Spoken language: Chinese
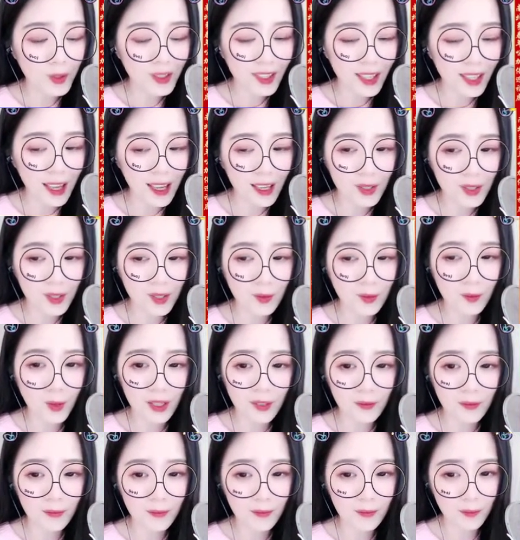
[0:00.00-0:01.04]
旁人的
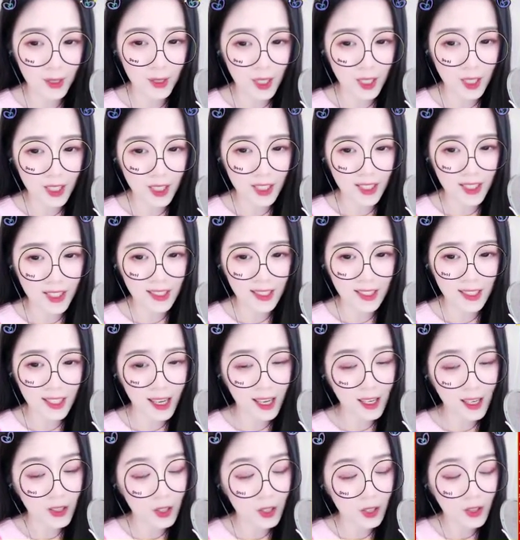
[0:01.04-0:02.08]
冷嘲热讽也便
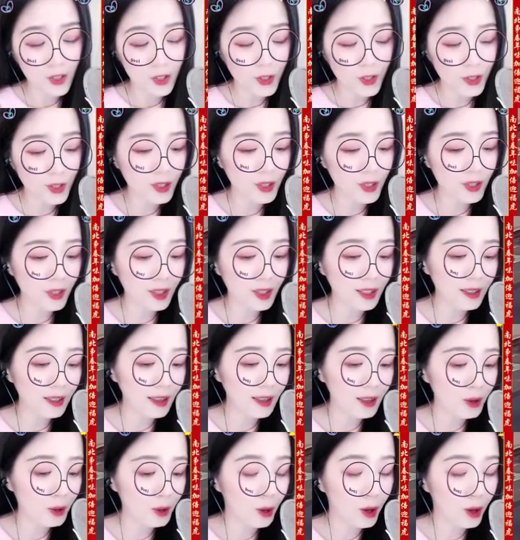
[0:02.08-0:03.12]
罢了，
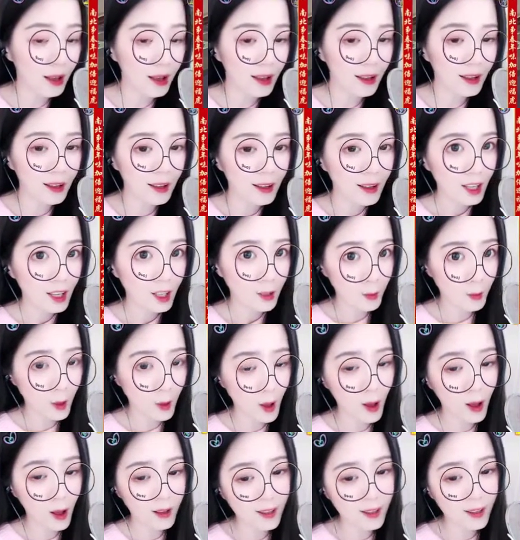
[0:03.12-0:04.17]
可为
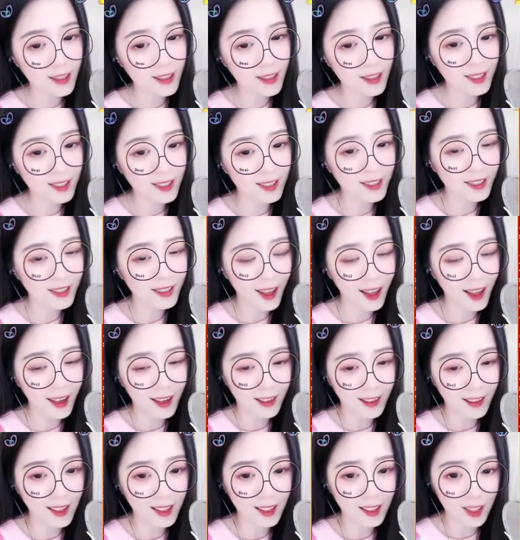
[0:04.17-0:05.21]
什么从
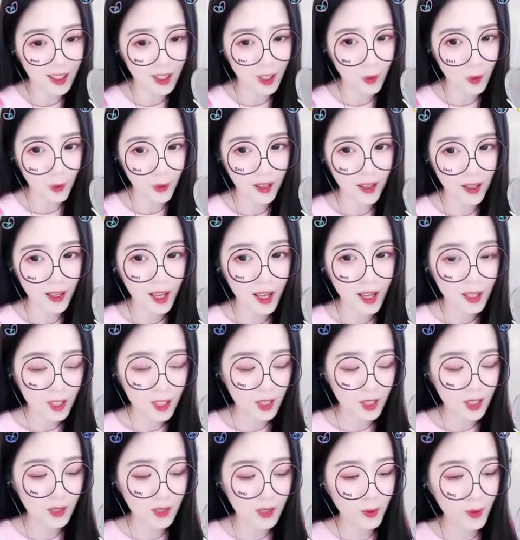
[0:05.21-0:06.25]
小你便要这样对
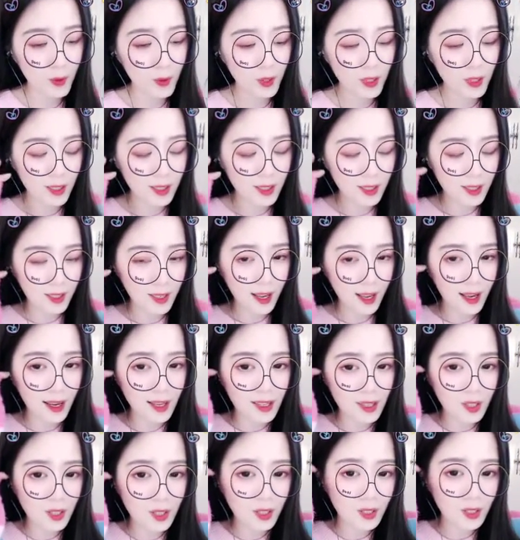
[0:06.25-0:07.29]
我？
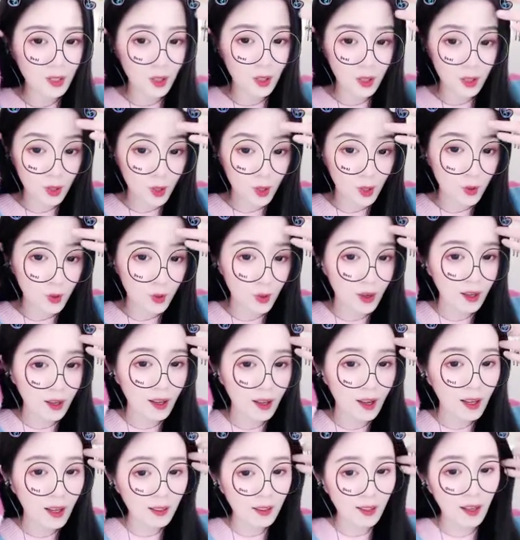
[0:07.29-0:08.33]
你身边
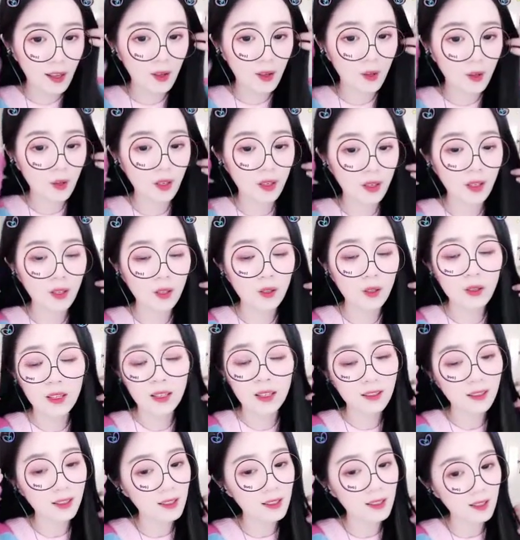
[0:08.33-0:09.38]
坐着的杨芷涵
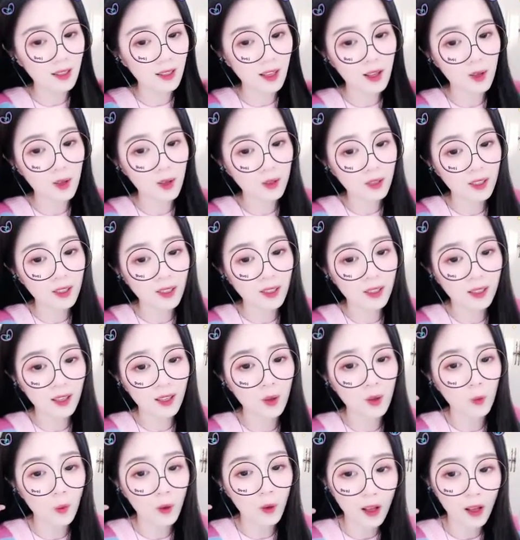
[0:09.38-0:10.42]
是你的女儿，
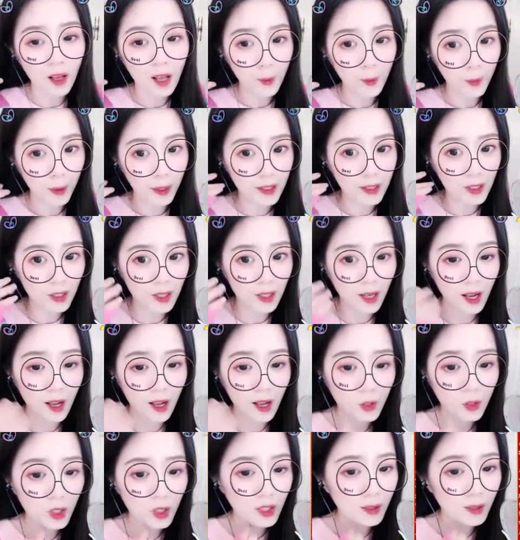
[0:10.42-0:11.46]
难
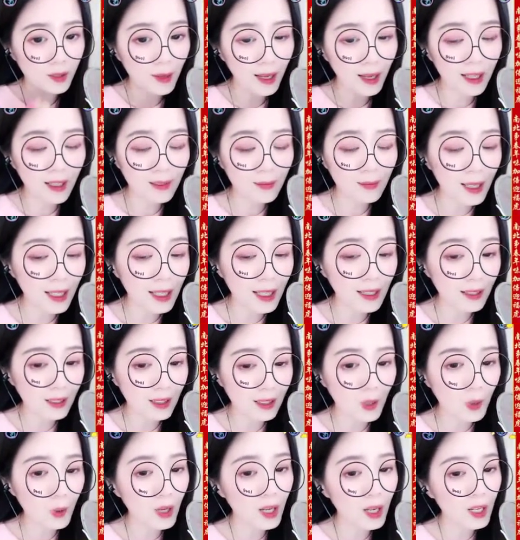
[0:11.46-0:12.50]
道我
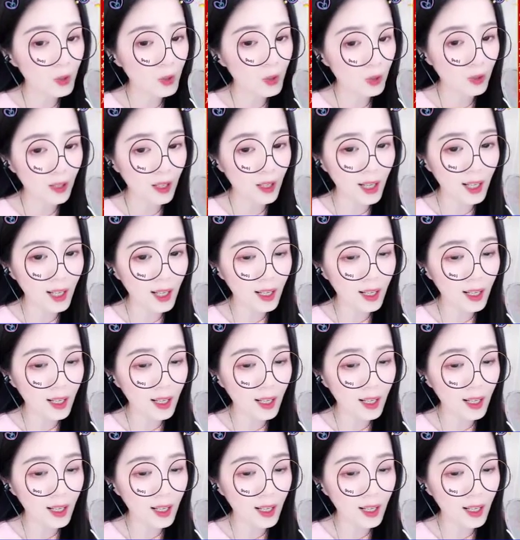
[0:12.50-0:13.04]
不是吗？